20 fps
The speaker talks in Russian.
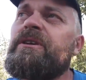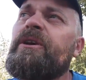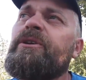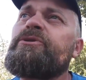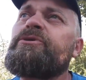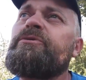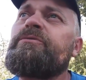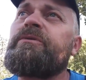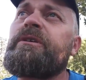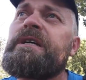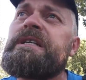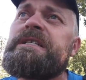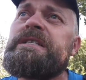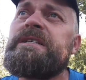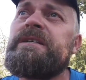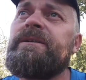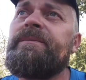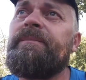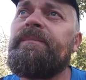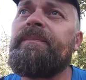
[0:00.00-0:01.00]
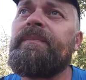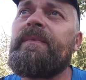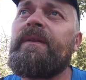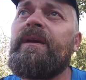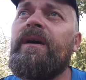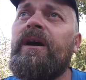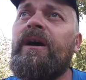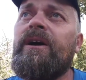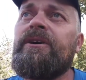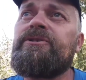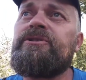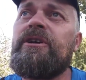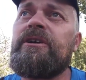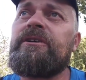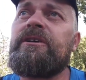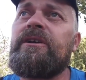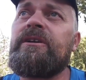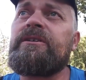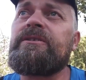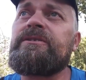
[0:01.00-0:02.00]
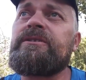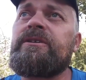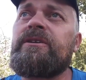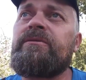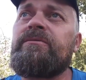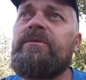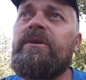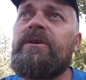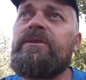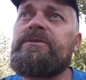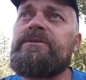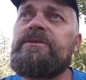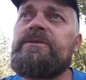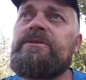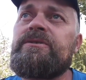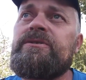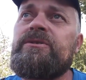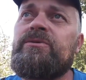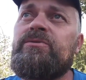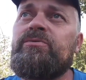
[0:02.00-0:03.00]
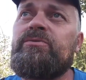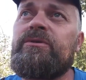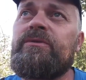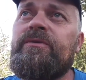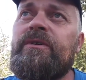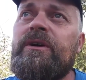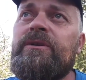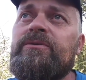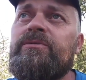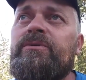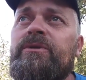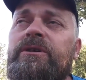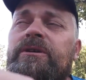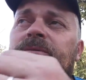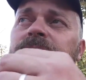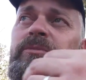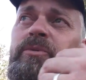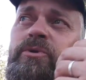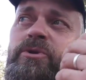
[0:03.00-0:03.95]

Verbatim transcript: знаю, что в России окончательно закрываются институты, в которых